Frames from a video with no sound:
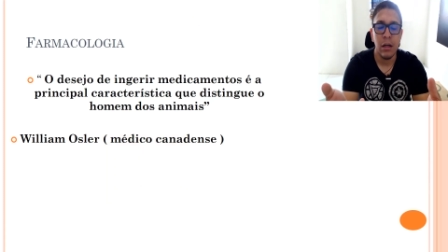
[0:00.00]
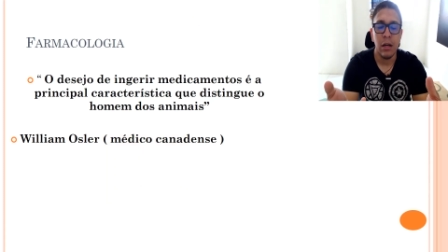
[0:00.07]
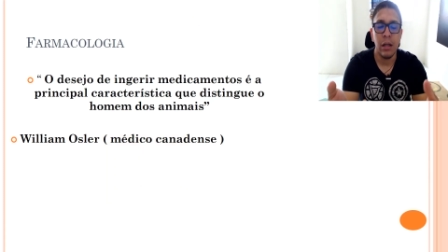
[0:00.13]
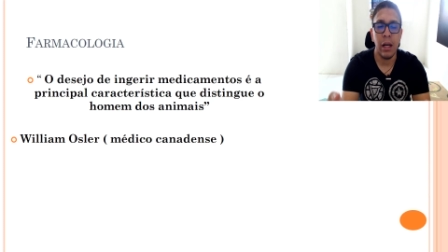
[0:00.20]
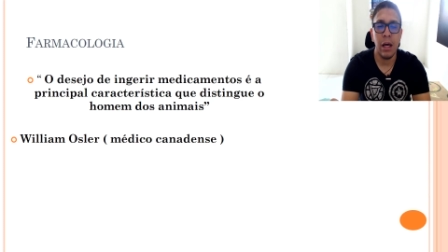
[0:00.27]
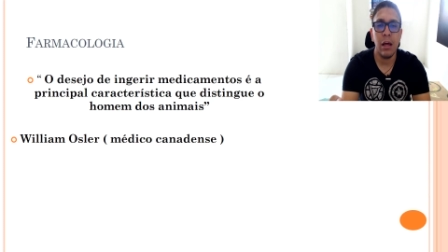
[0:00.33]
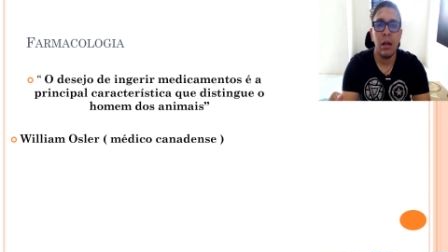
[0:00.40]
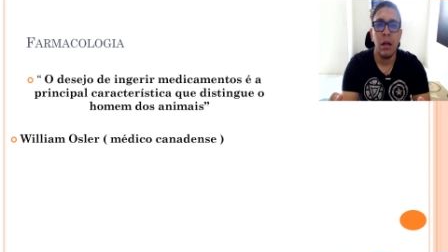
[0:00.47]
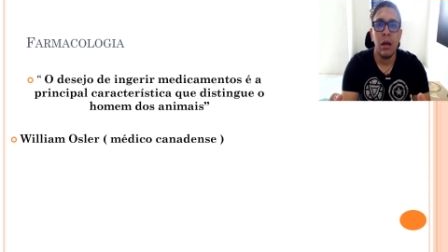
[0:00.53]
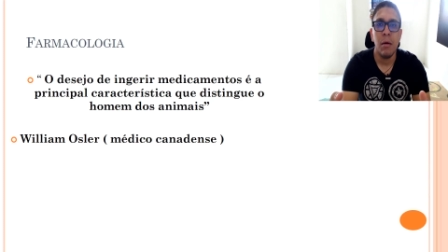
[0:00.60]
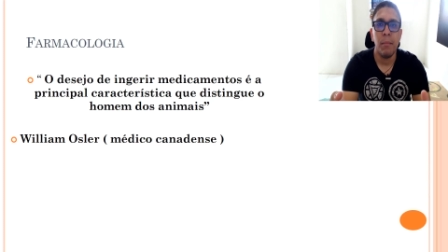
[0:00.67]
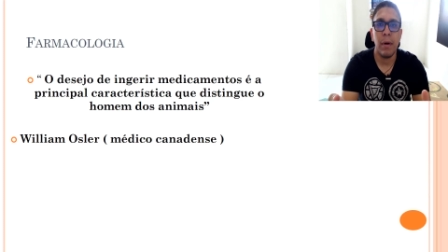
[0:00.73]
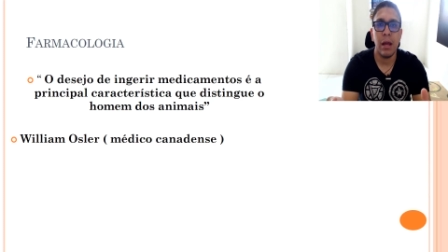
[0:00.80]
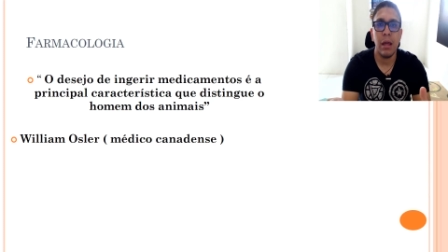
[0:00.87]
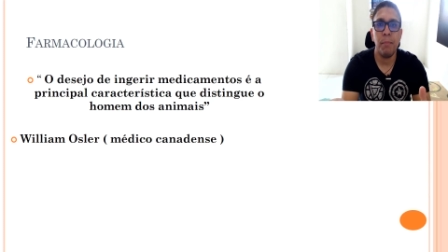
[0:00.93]
né,
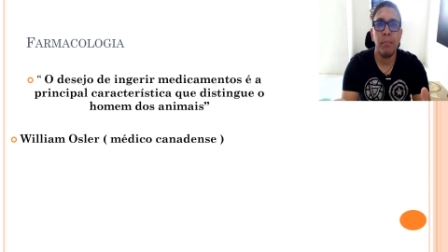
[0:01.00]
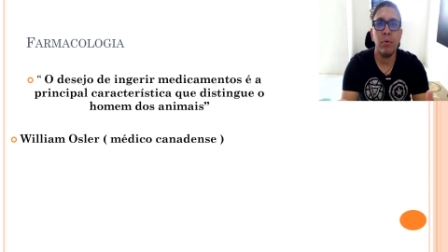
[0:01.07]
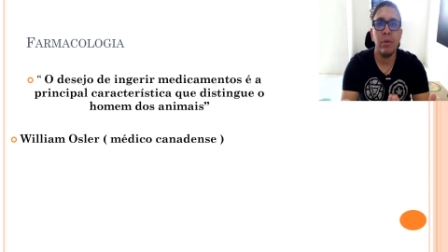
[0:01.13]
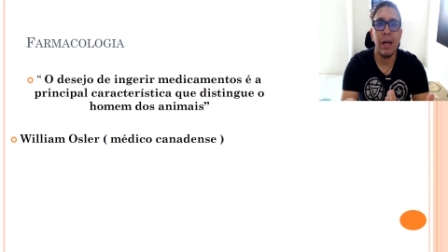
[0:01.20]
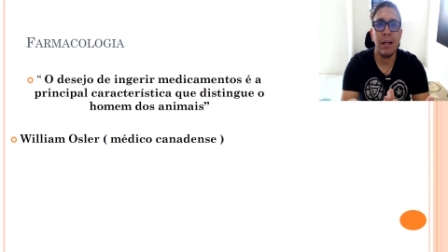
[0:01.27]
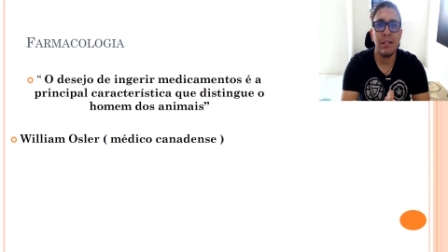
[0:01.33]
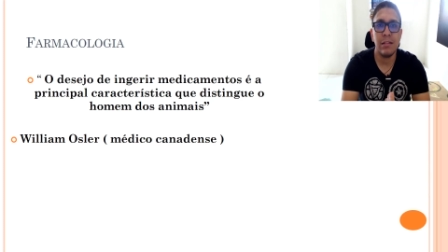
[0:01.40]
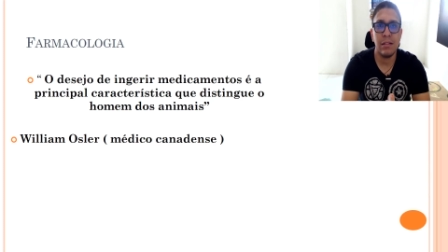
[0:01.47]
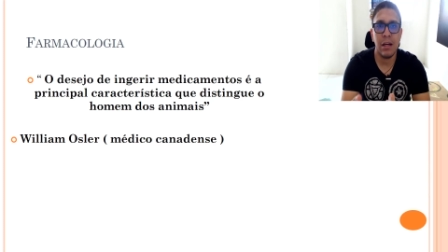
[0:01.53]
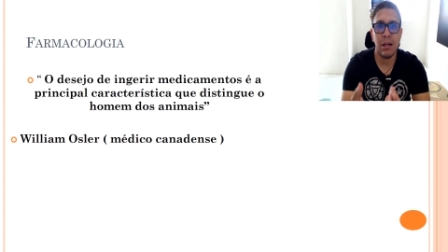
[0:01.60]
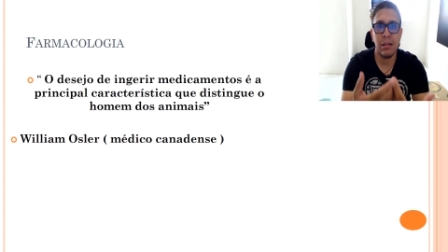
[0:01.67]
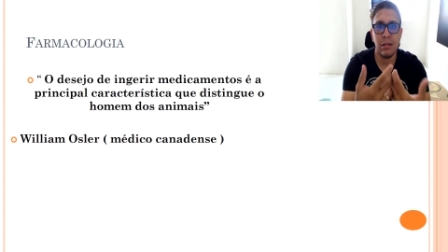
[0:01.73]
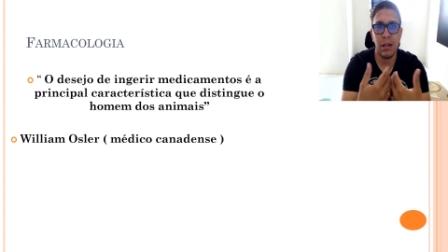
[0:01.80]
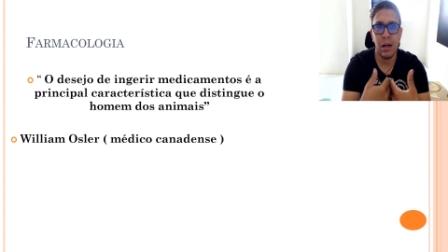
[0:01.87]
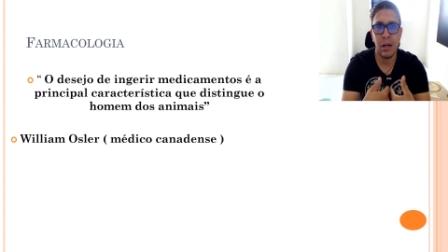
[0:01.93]
para que pudesse
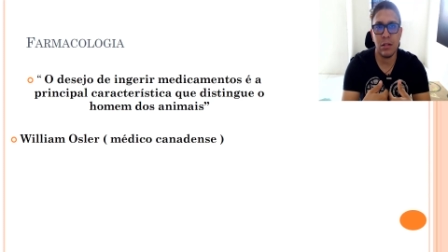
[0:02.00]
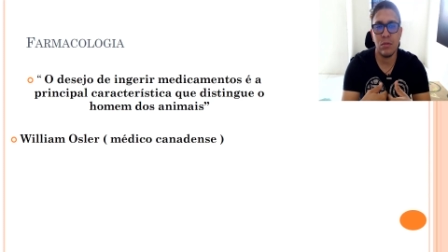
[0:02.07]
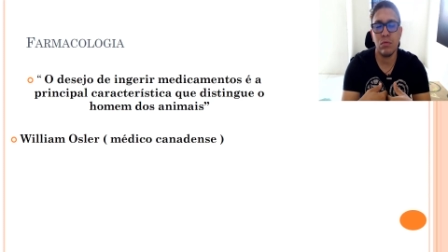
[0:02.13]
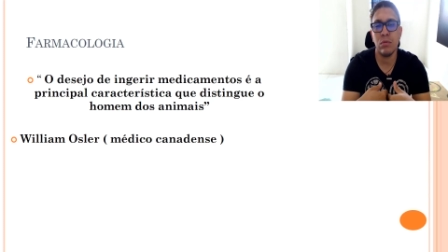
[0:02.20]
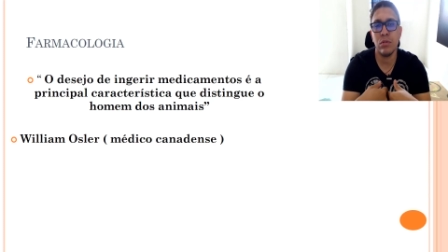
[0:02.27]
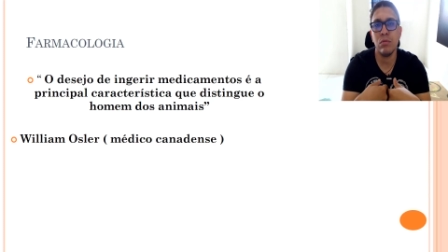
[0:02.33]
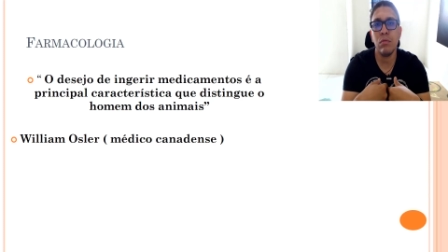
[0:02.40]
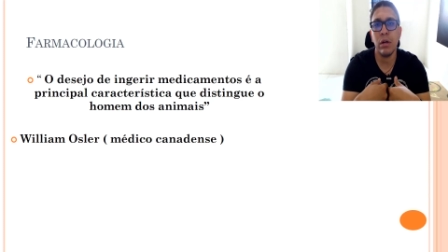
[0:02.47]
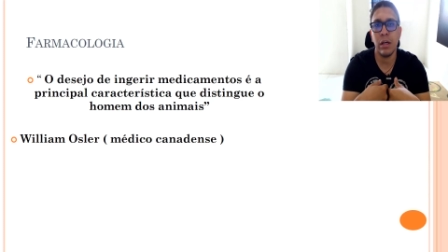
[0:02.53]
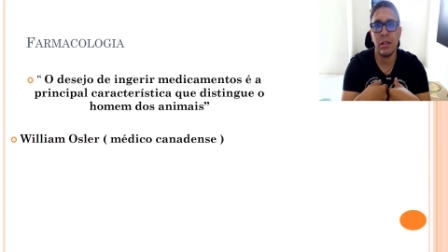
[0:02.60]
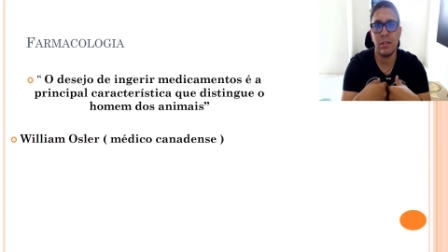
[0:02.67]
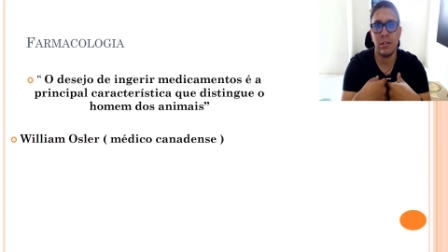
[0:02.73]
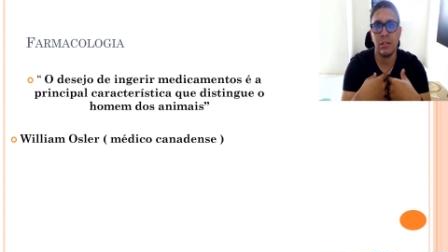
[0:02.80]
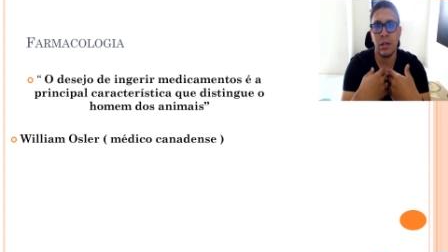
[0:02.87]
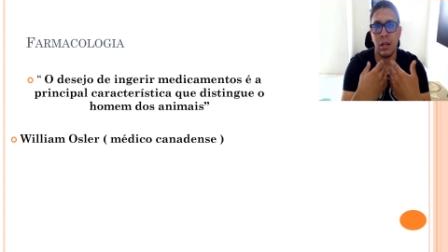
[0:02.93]
tratar as suas
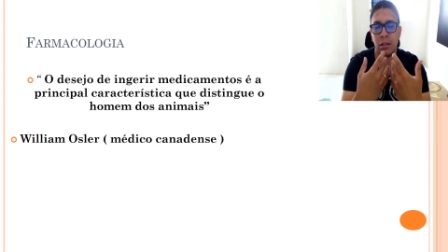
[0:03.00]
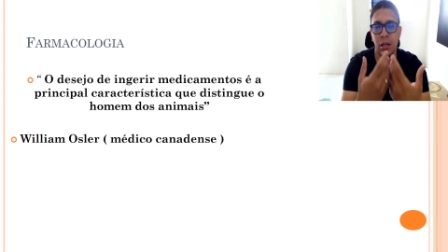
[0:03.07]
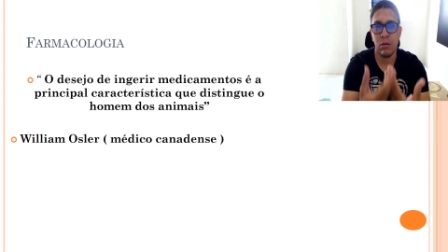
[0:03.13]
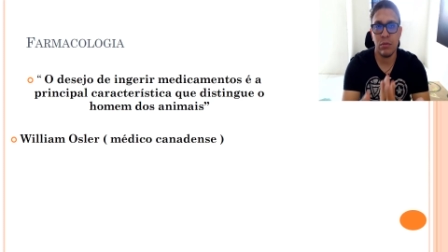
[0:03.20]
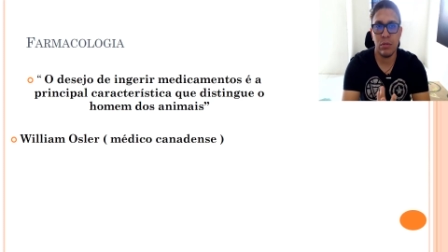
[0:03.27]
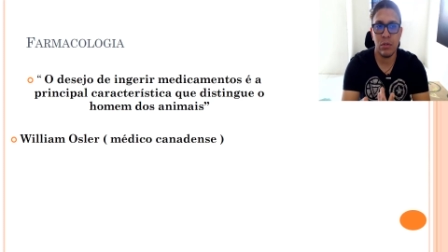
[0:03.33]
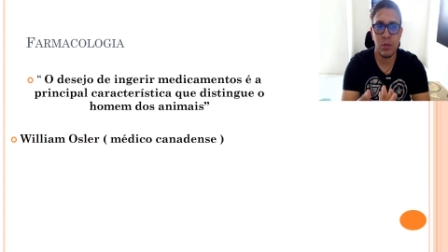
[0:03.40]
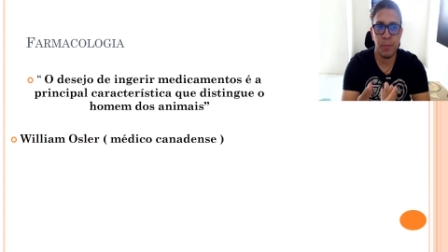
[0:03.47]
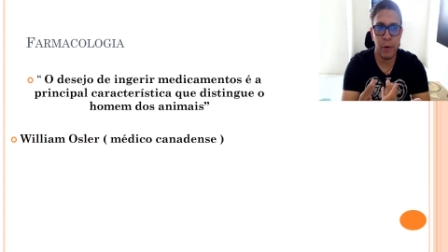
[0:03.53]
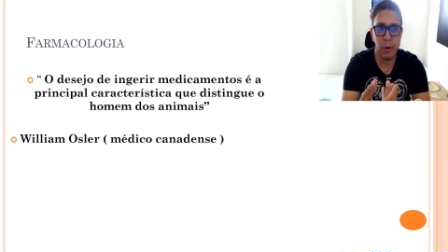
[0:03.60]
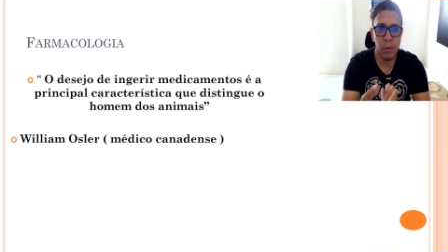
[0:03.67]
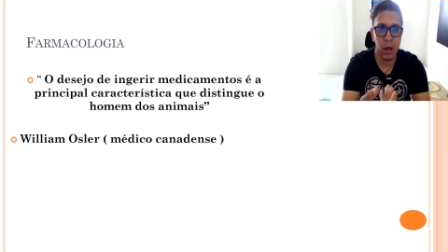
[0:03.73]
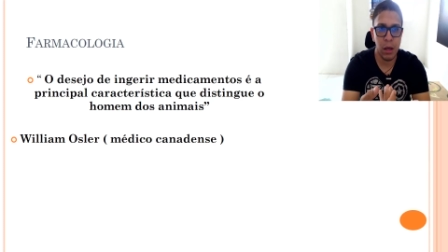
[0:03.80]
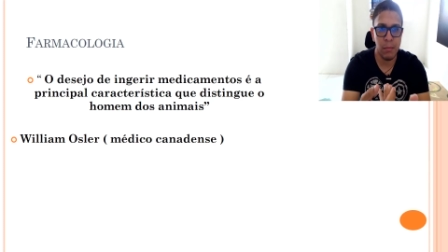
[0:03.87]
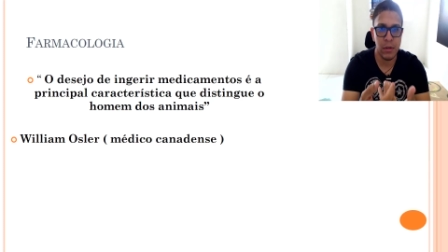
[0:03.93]
doenças, tratar os seus
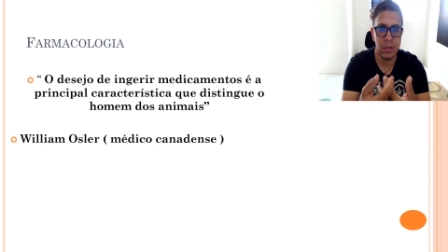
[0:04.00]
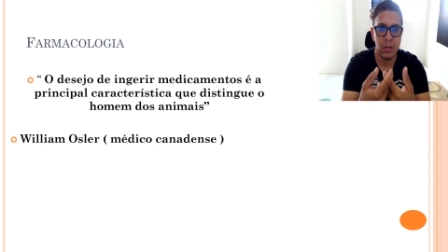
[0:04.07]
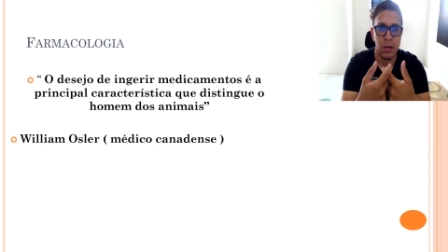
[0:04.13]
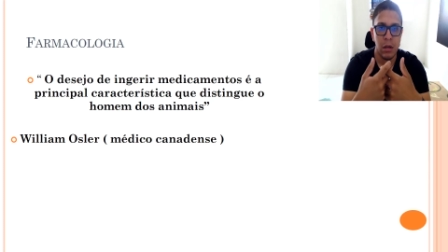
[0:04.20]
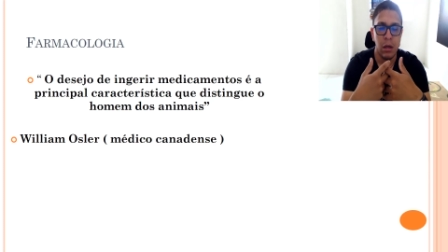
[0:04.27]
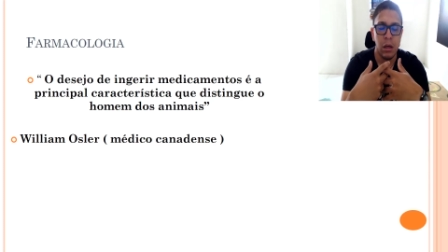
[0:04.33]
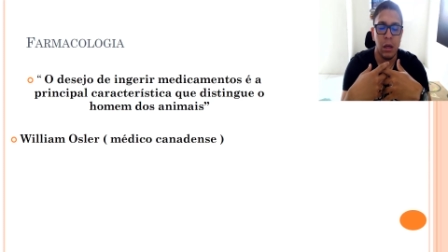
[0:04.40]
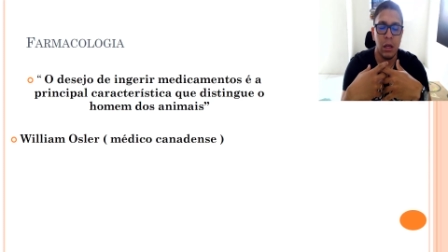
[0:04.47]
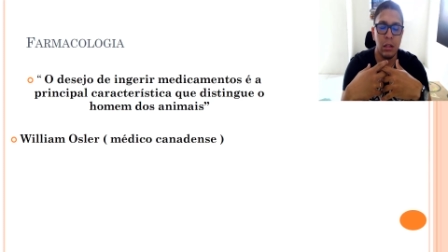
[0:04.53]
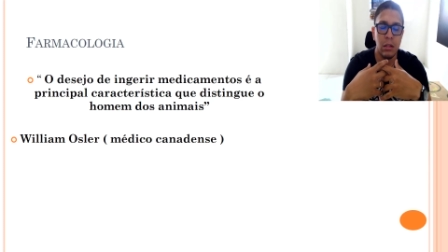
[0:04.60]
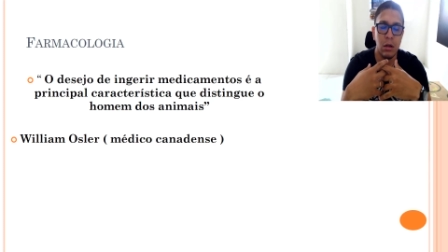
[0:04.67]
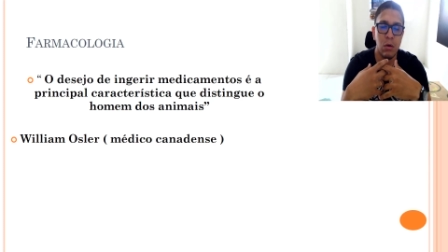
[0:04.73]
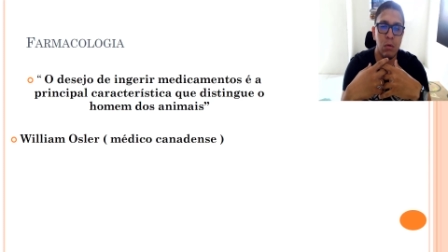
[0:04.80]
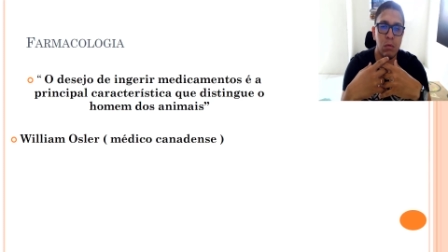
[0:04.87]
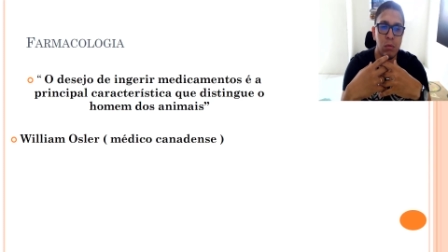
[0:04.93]
problemas.
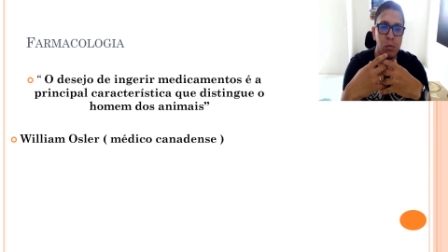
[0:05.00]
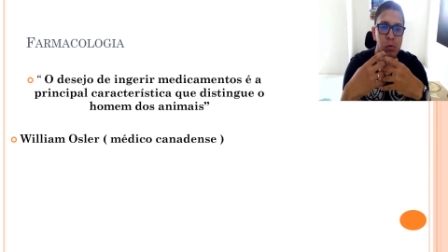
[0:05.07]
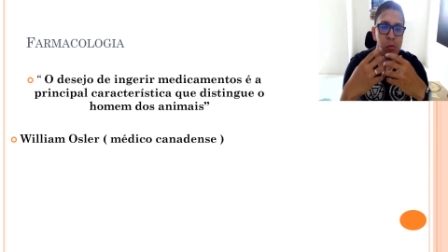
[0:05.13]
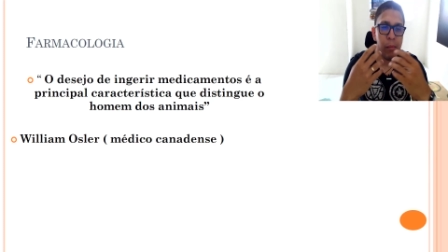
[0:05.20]
Então, o